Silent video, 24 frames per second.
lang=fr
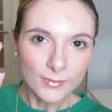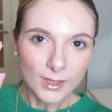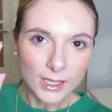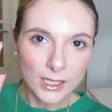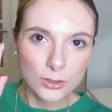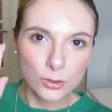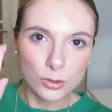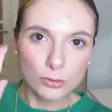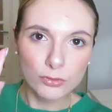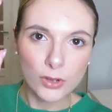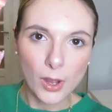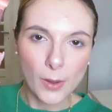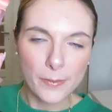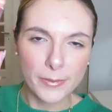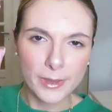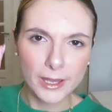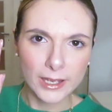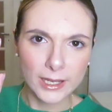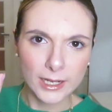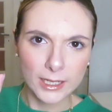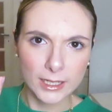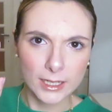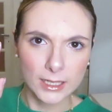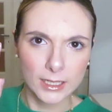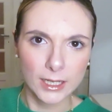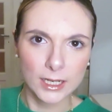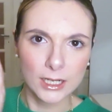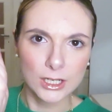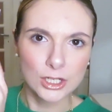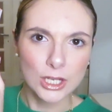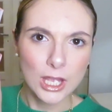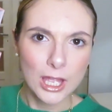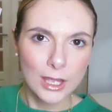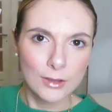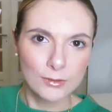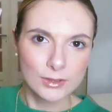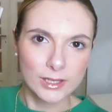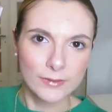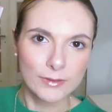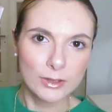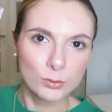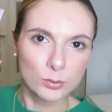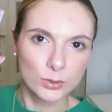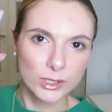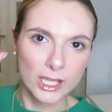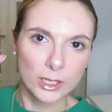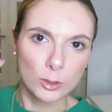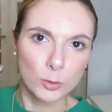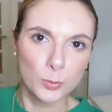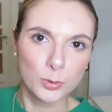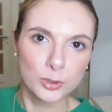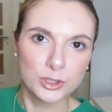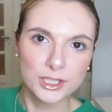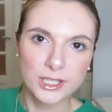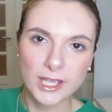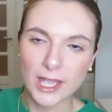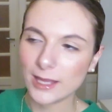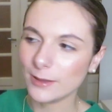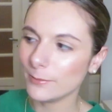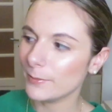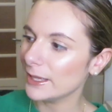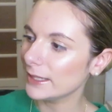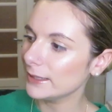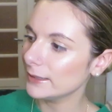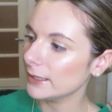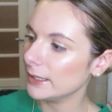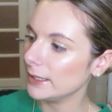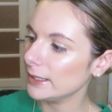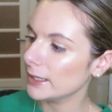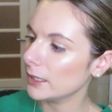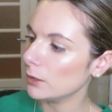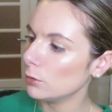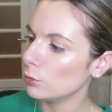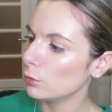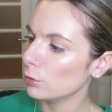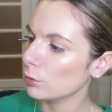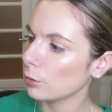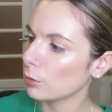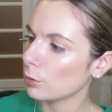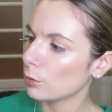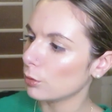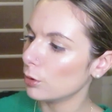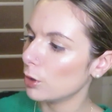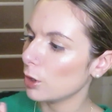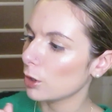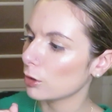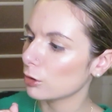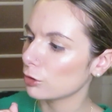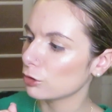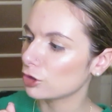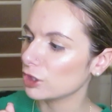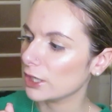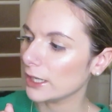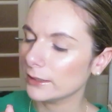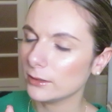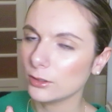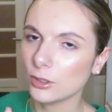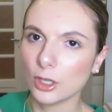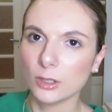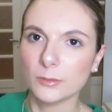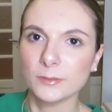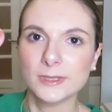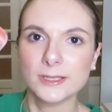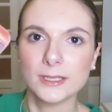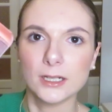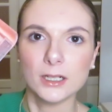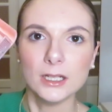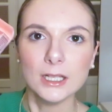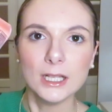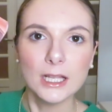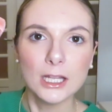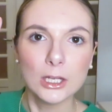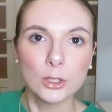est-ce que vous bien avec l'éclairage Vous savez, donc il y a le petit headband et il y a le roller jade comme ça.